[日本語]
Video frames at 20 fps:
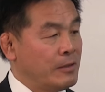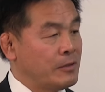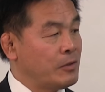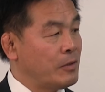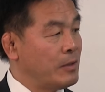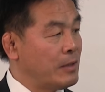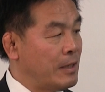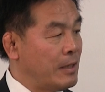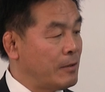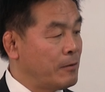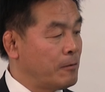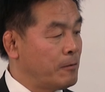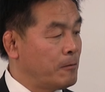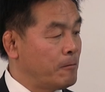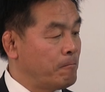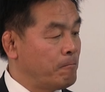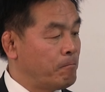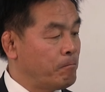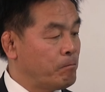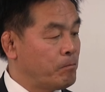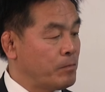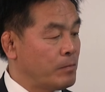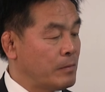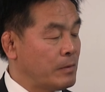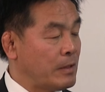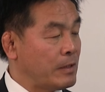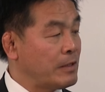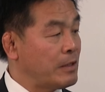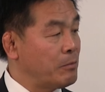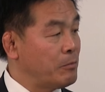それが
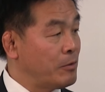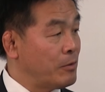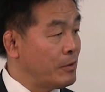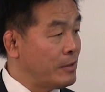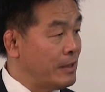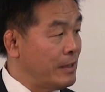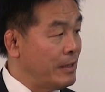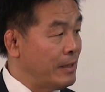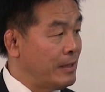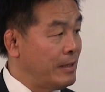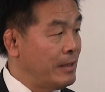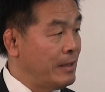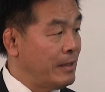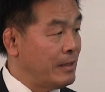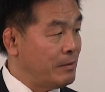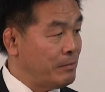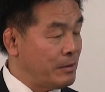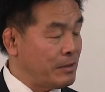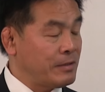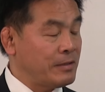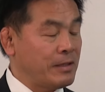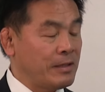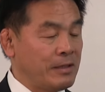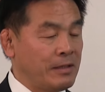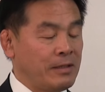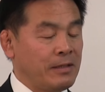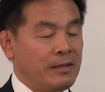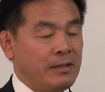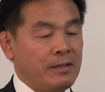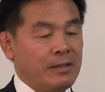建物でありました
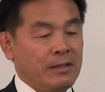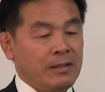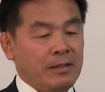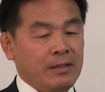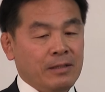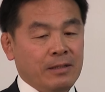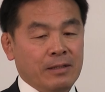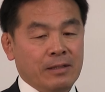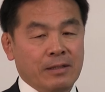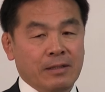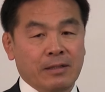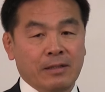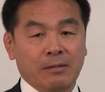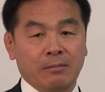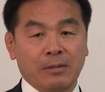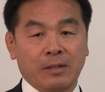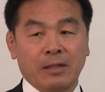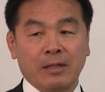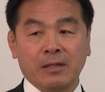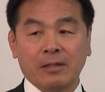り、風